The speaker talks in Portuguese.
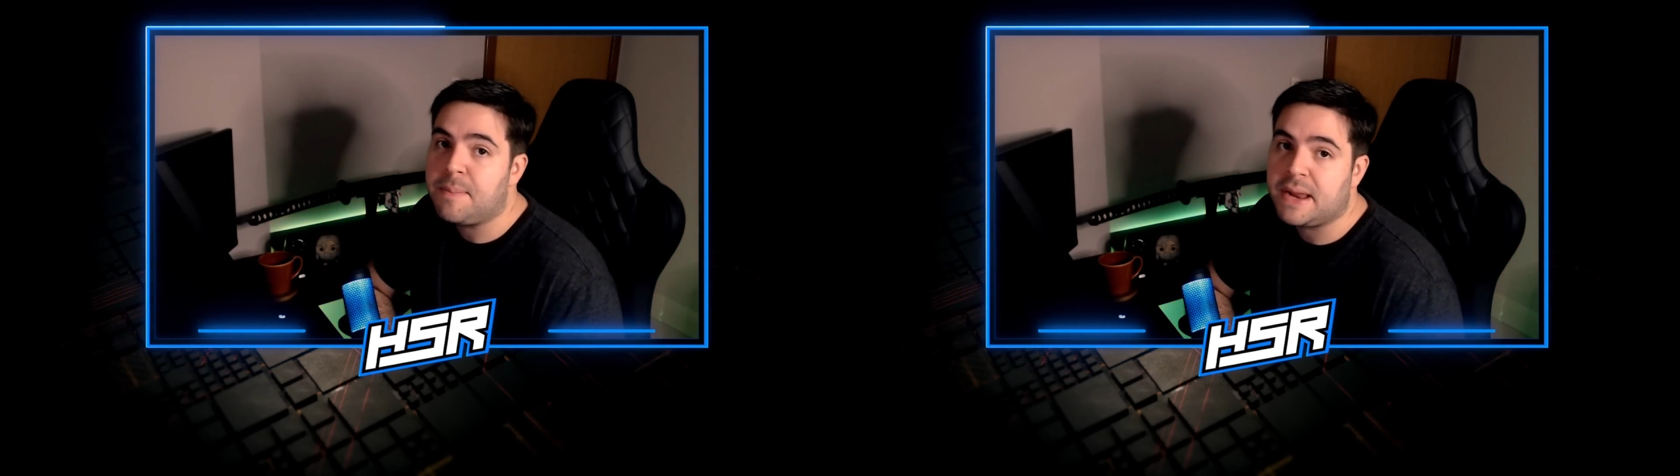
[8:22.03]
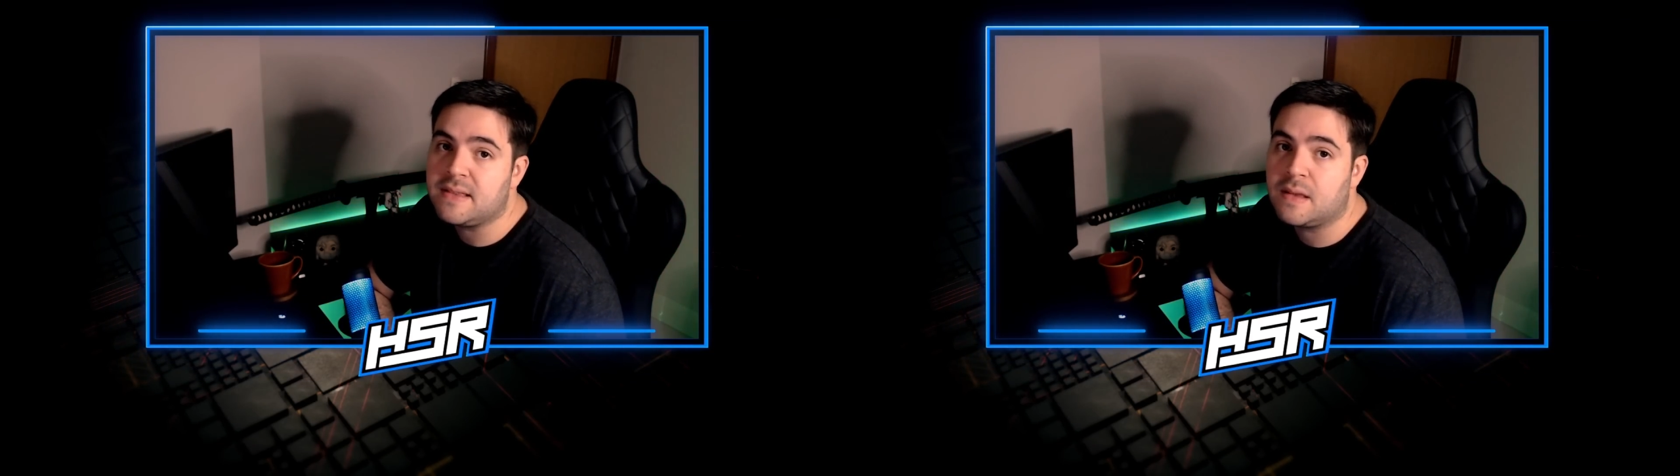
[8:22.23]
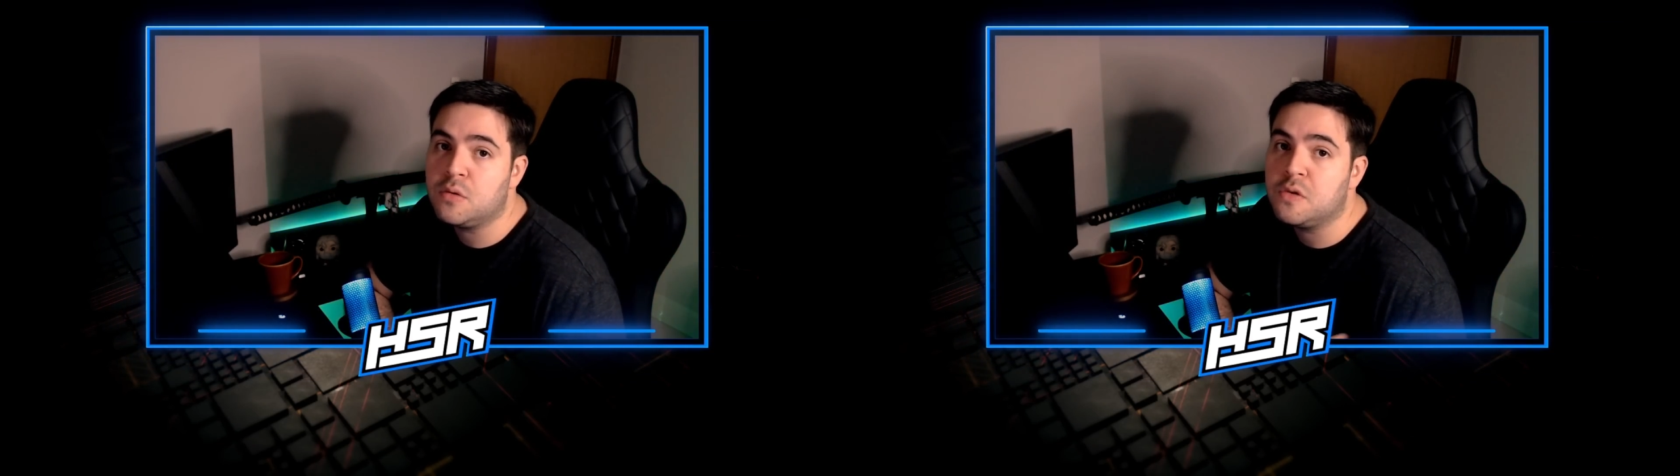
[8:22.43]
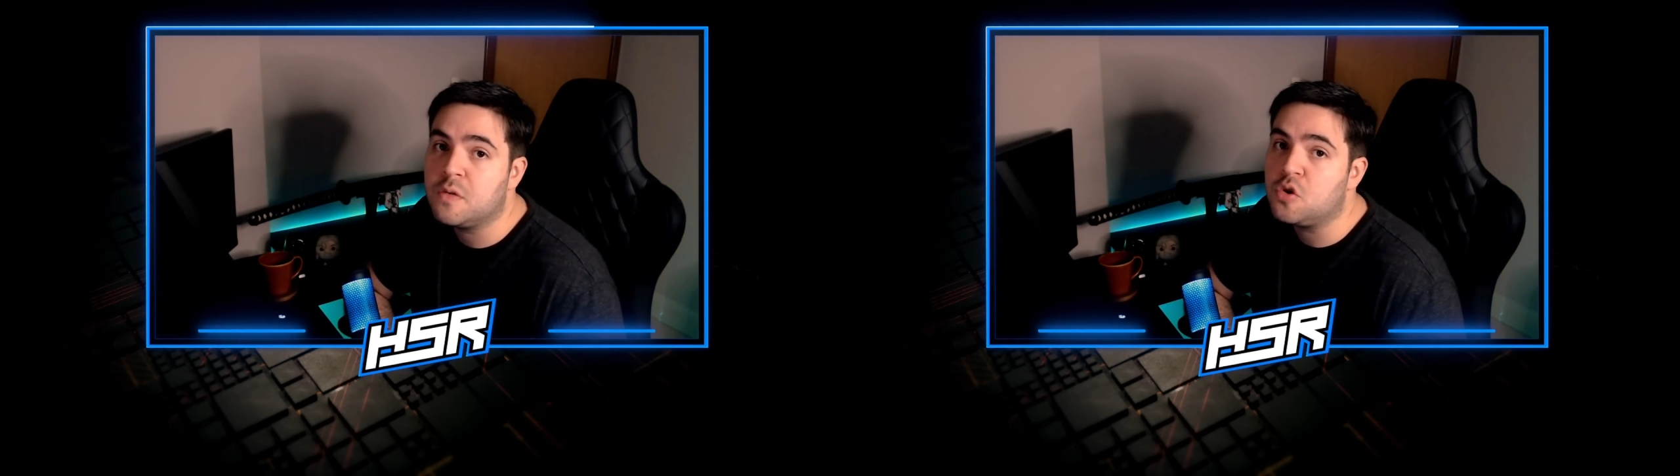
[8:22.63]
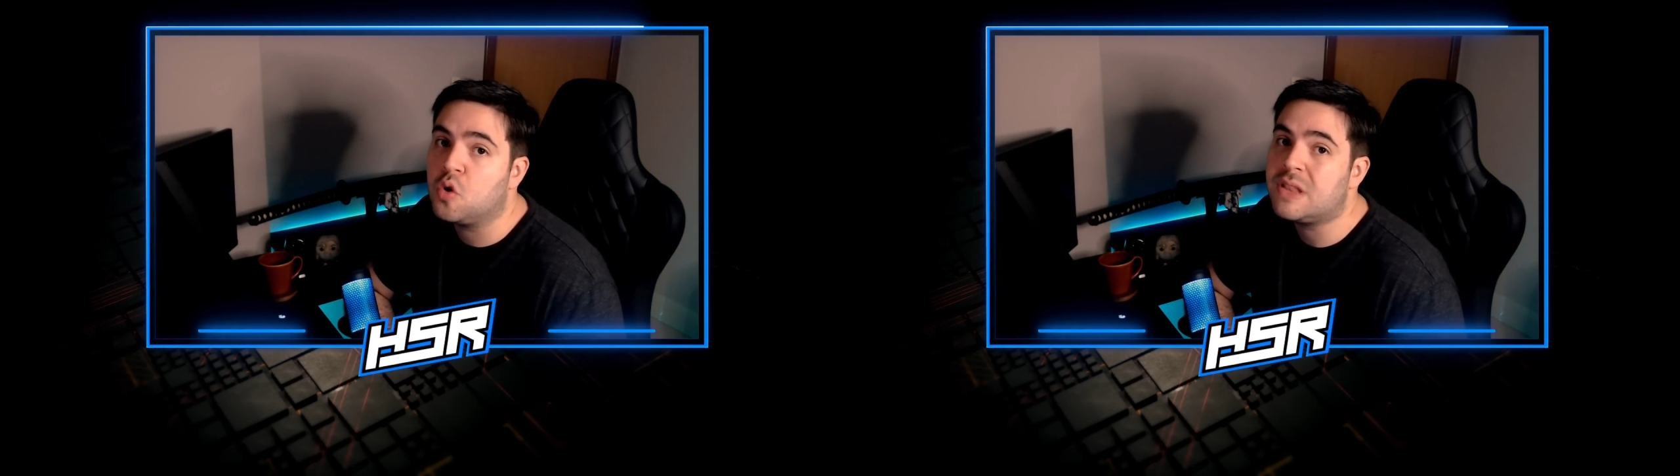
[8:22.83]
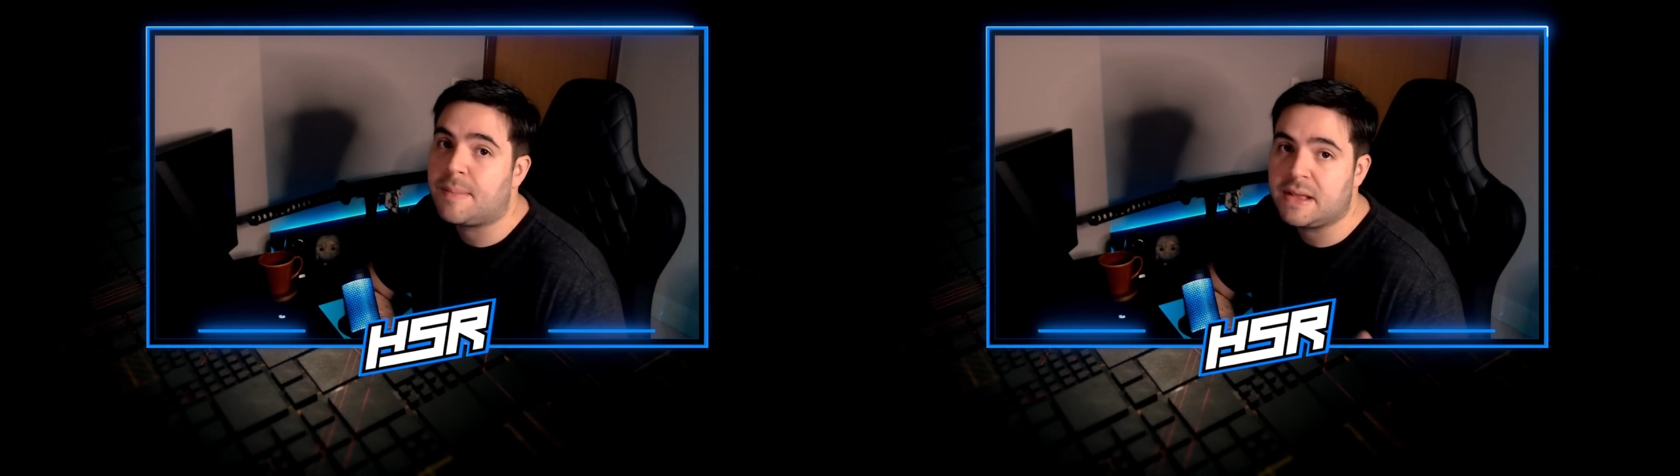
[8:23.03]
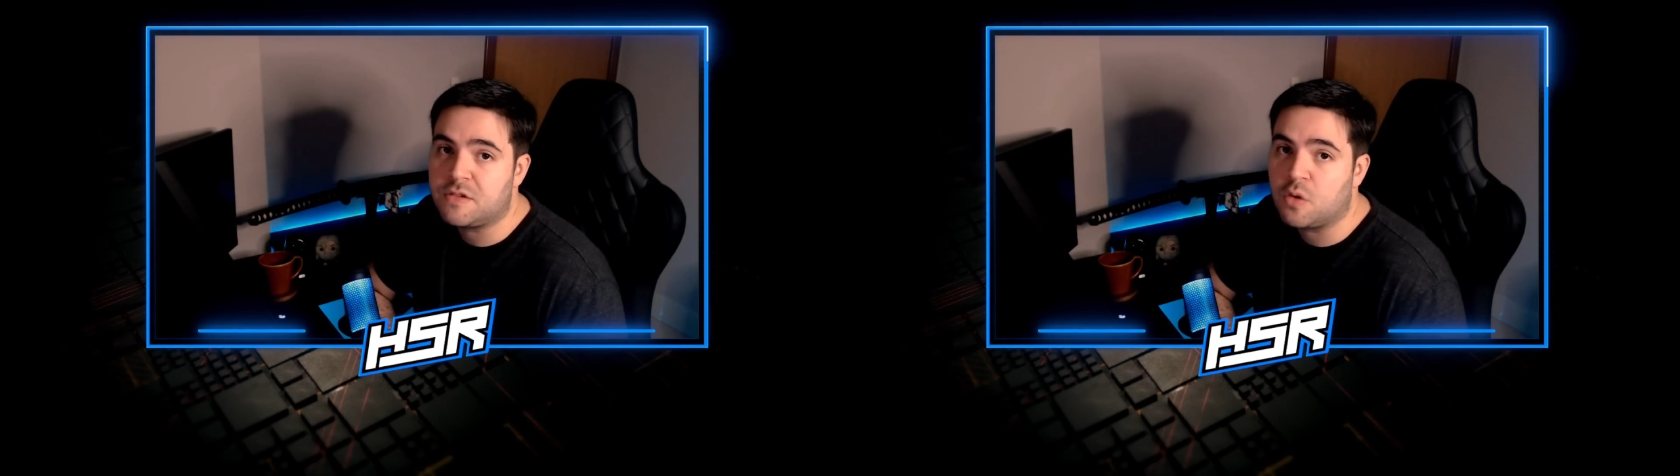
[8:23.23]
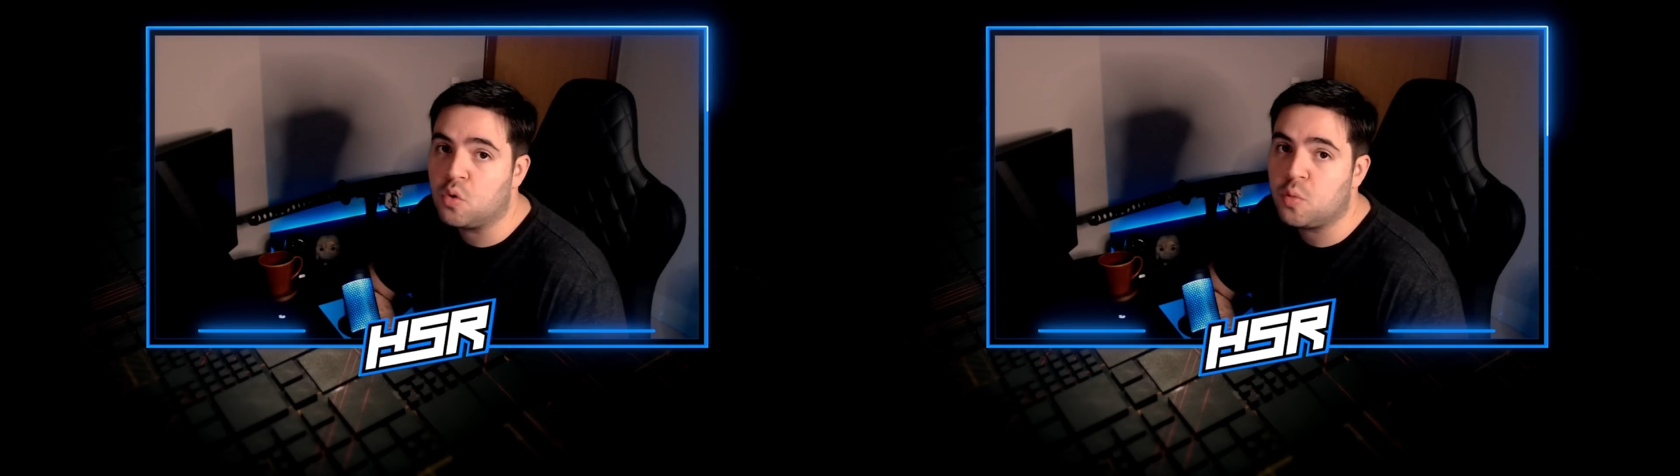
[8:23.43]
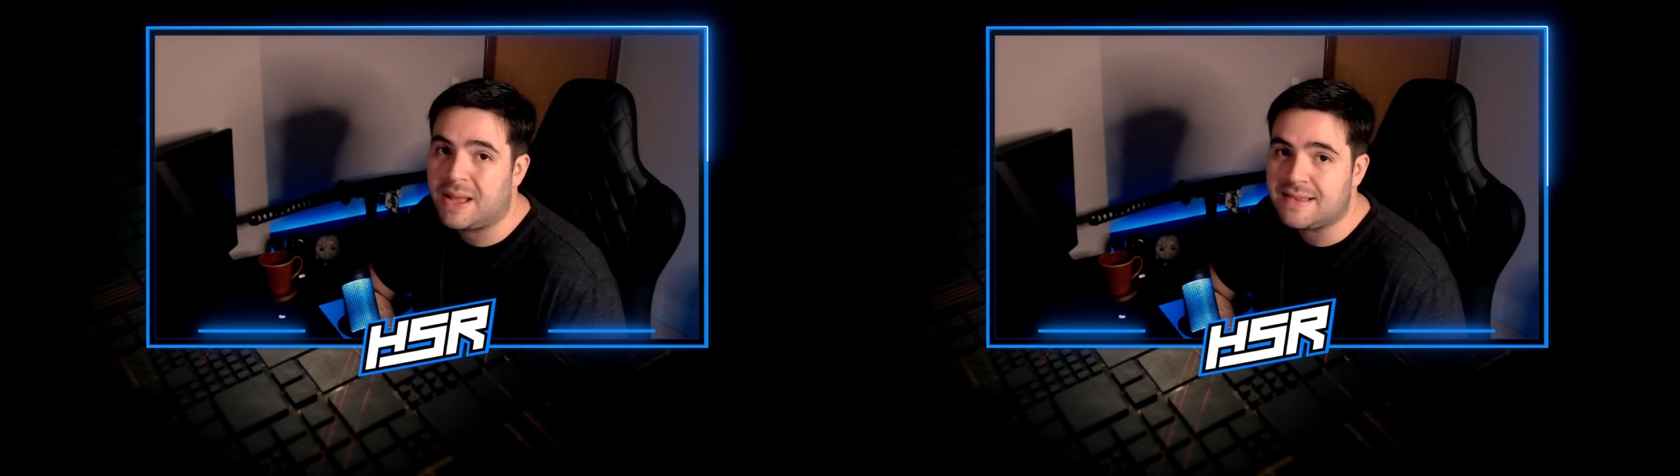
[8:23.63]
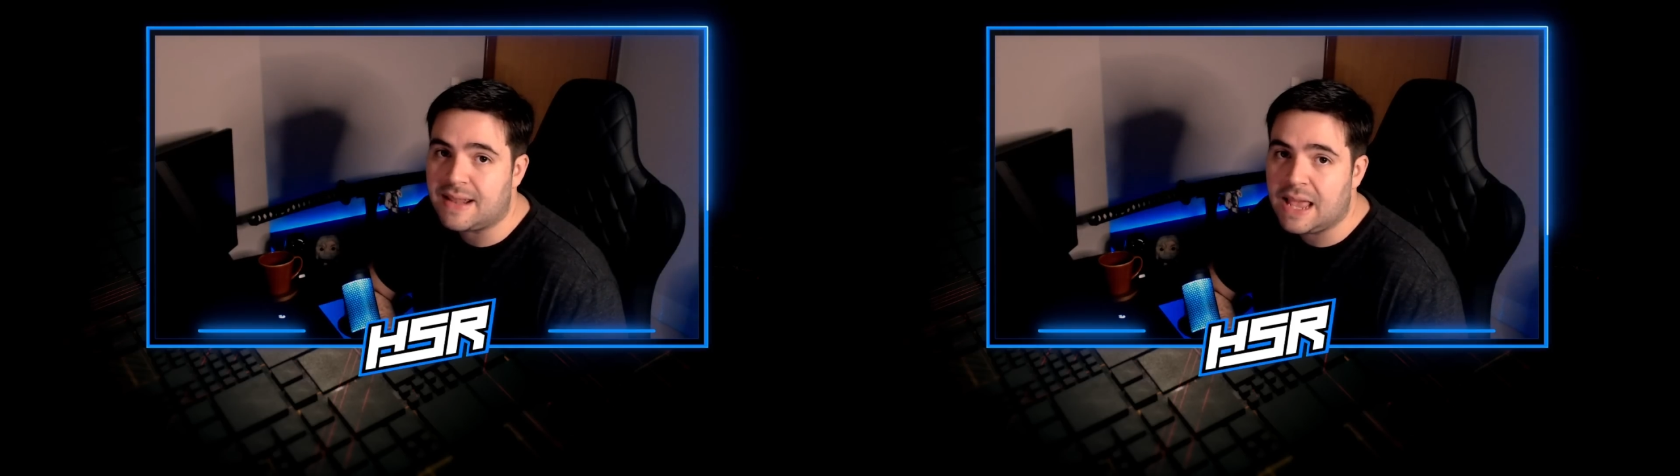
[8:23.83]
impressão de que o seu jogo está mais solto,
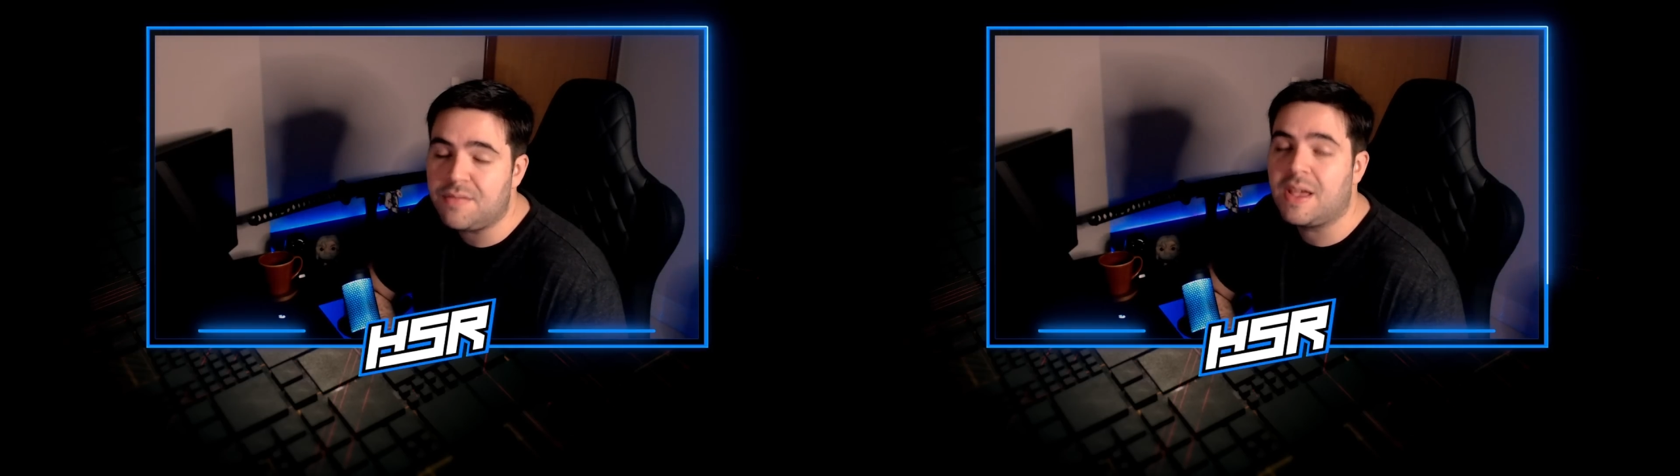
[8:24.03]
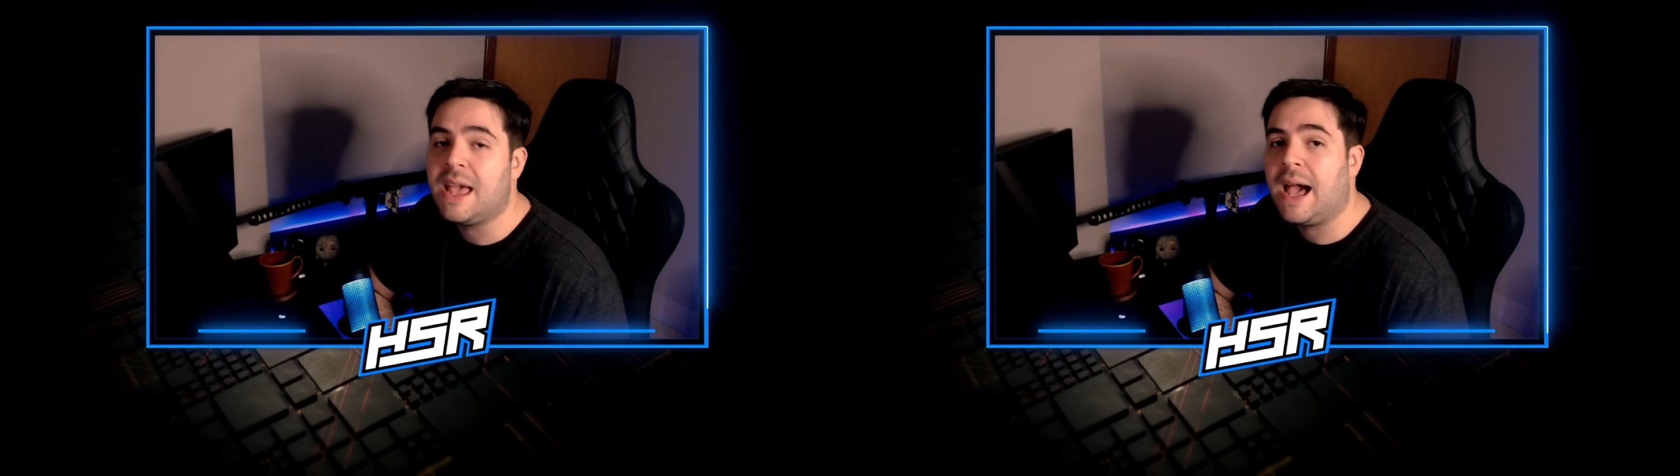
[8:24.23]
mais leve.